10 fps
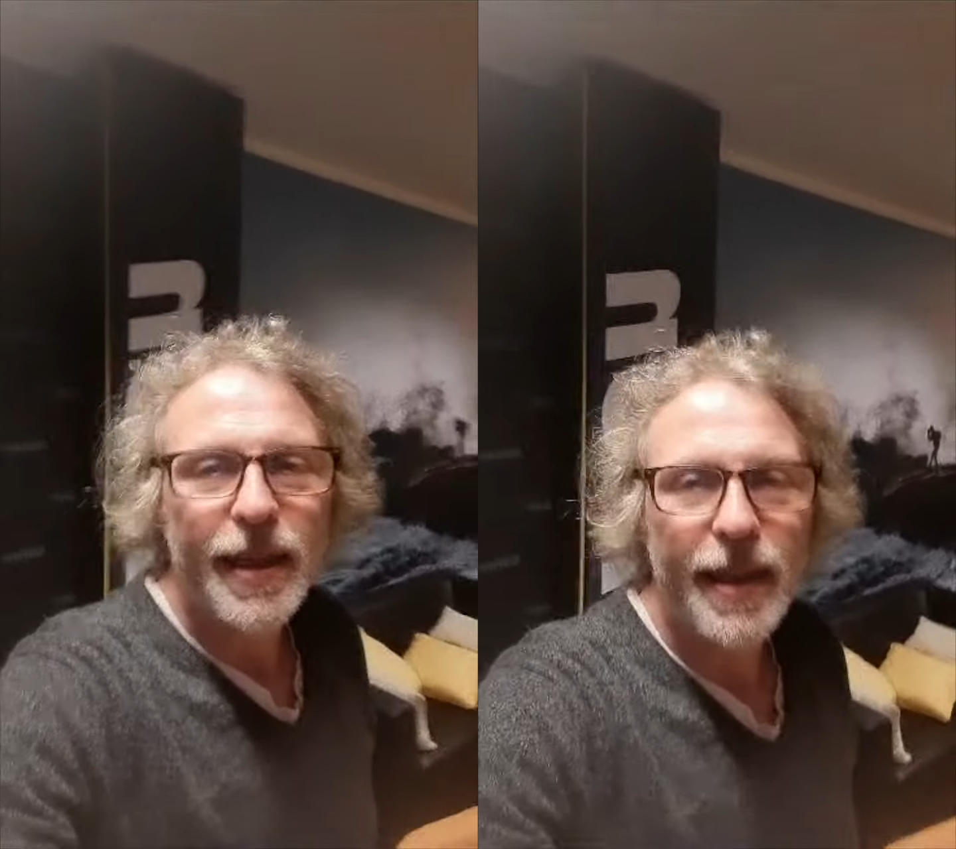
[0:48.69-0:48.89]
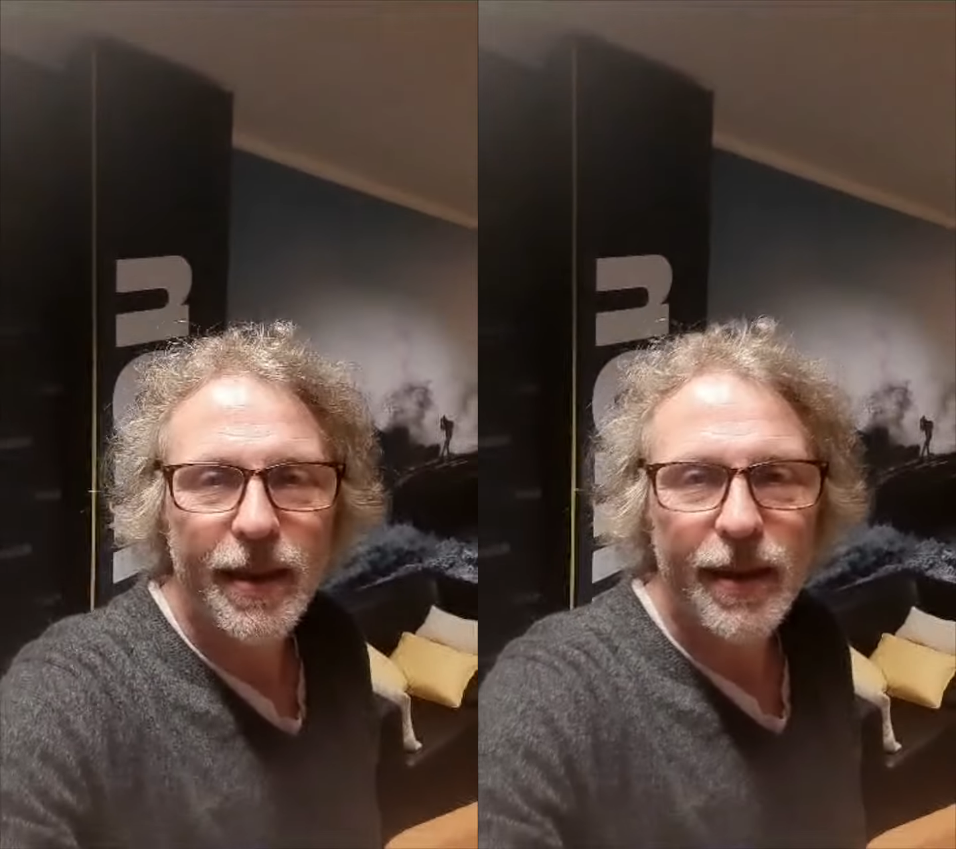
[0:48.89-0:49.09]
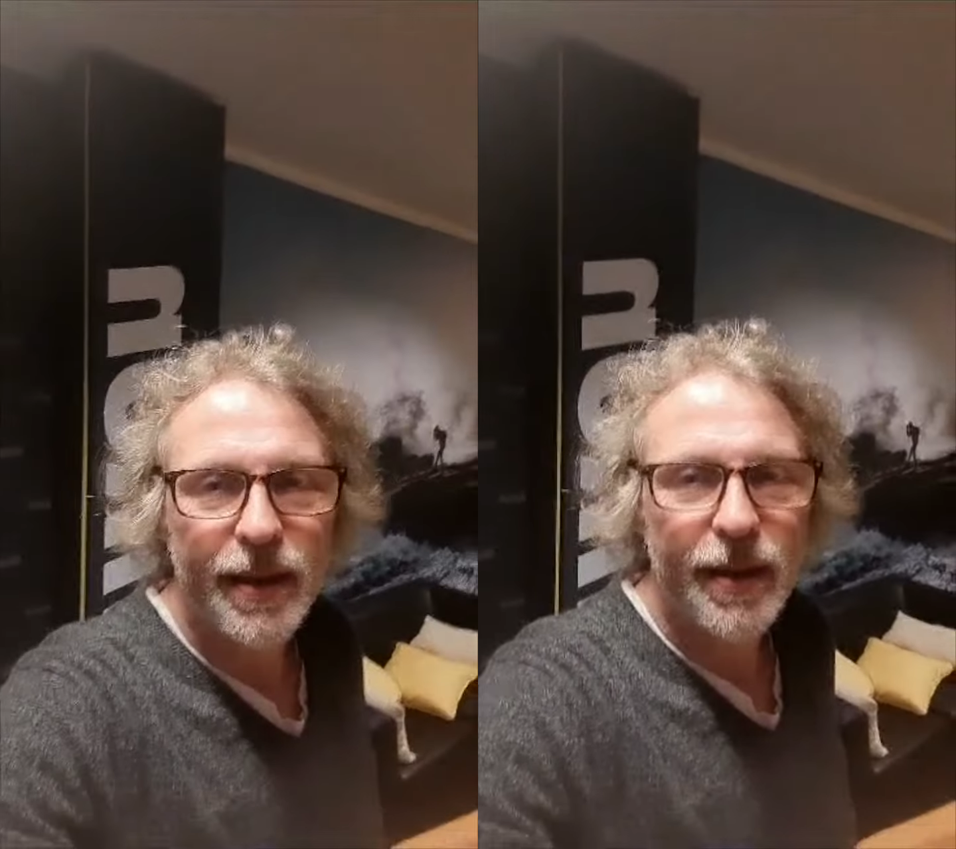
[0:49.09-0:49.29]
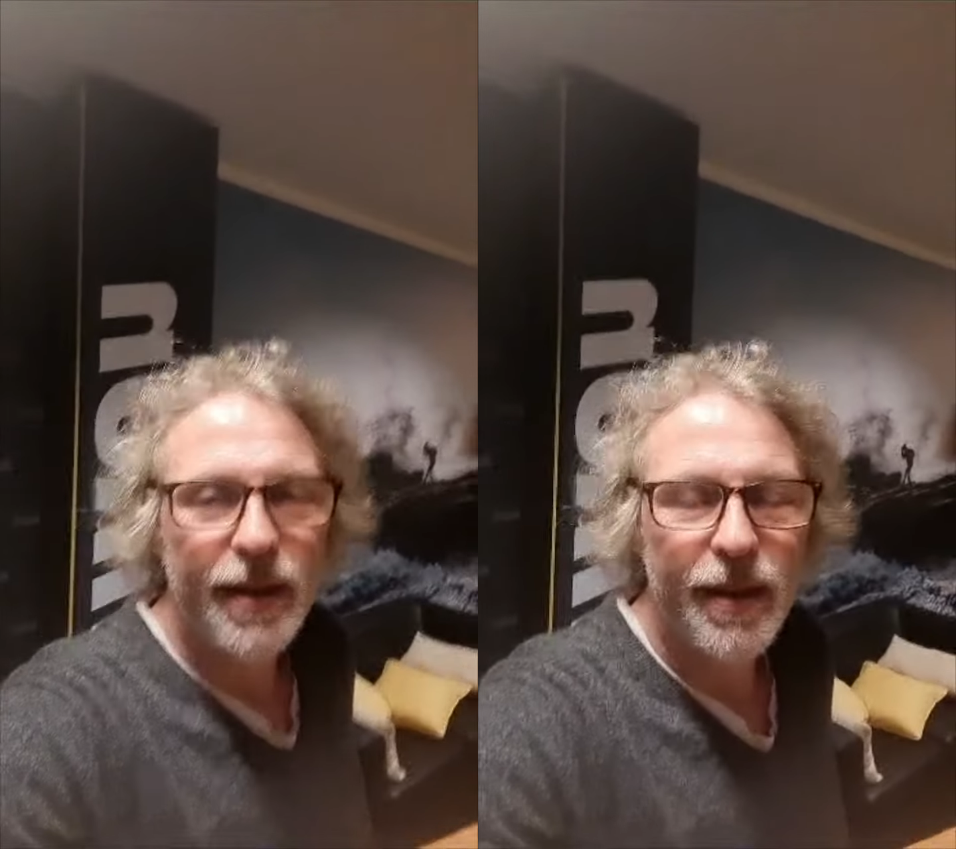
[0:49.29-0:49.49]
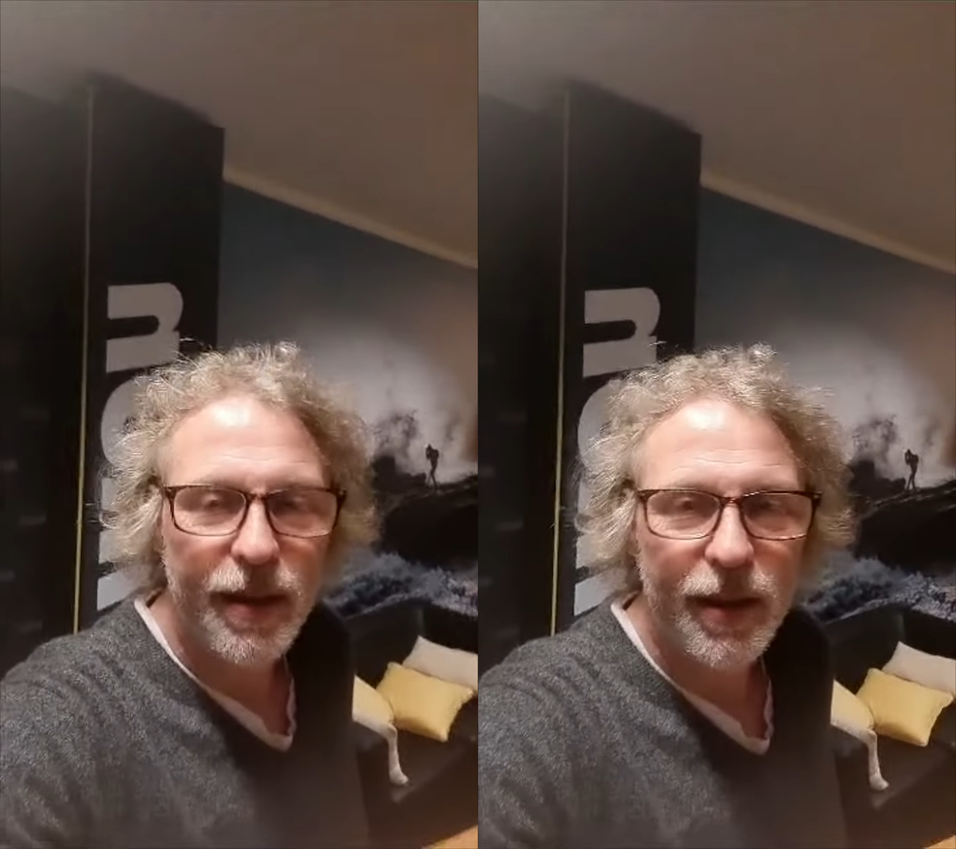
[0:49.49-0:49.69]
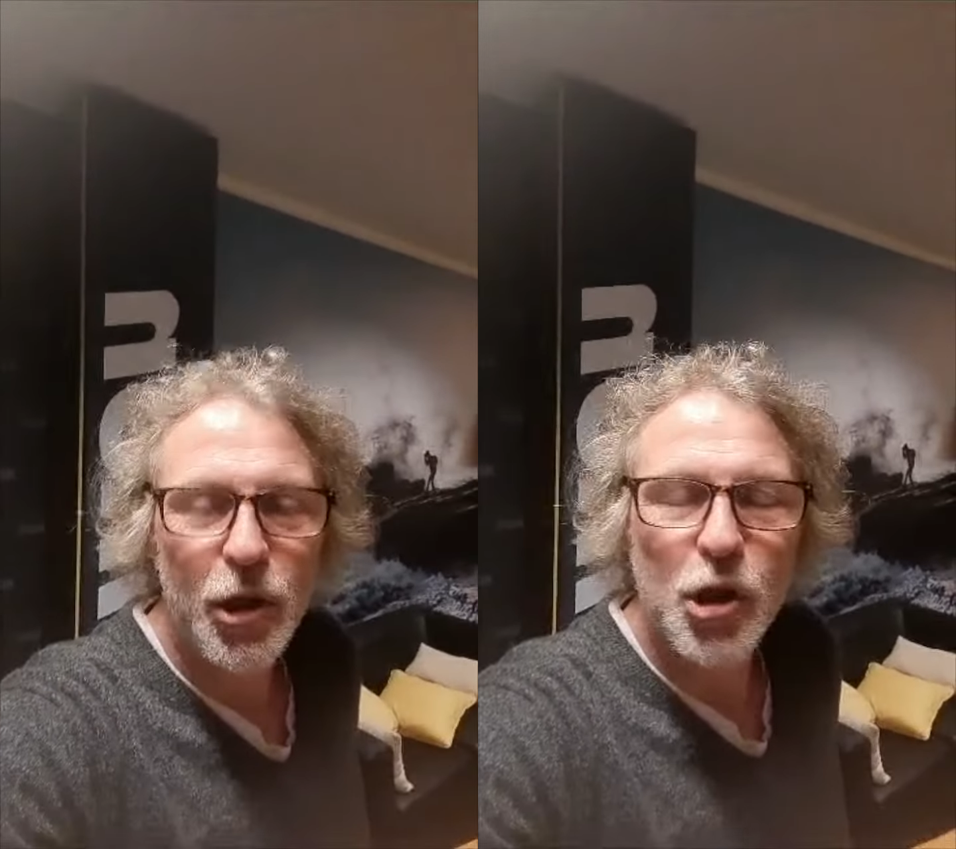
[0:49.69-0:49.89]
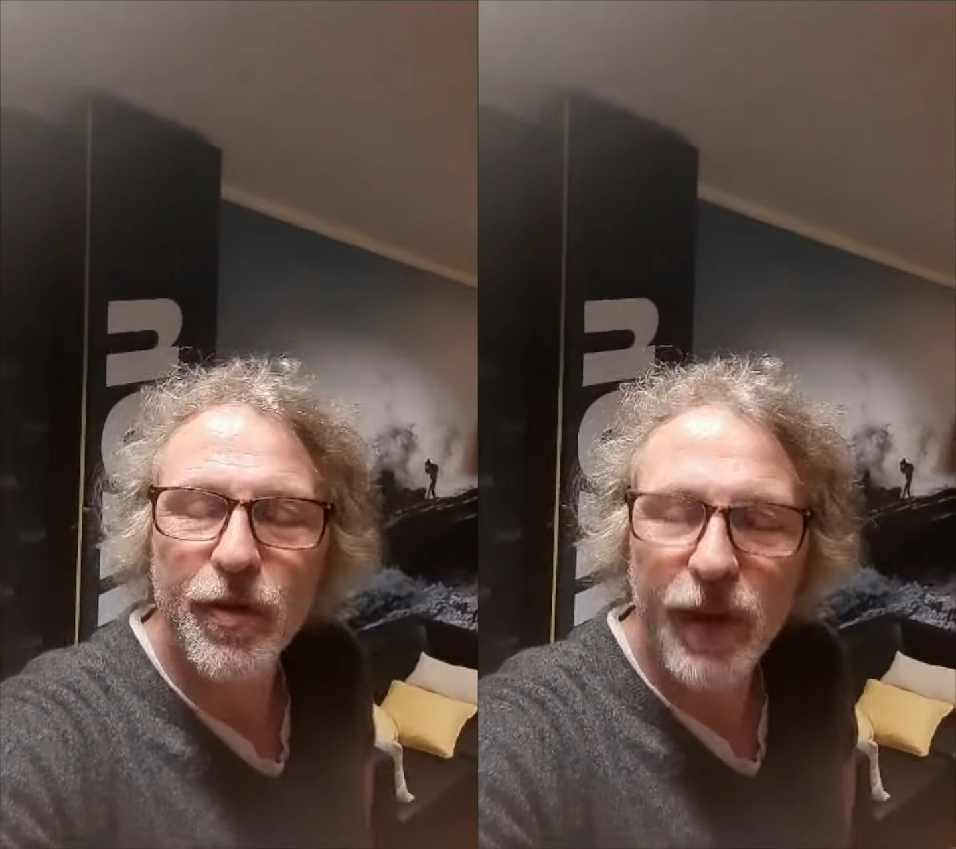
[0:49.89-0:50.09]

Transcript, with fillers: Euh, je